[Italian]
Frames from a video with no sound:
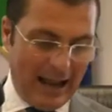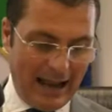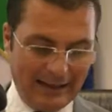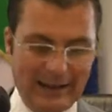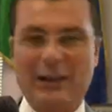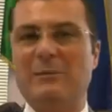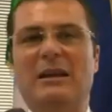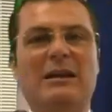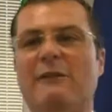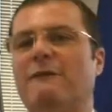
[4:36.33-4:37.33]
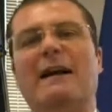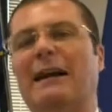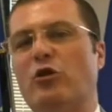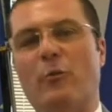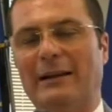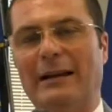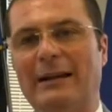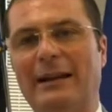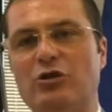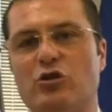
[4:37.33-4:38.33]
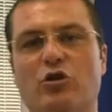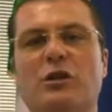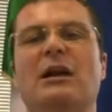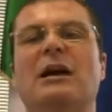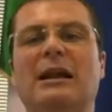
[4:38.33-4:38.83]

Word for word: ai 30.000 fa la domanda alla regione,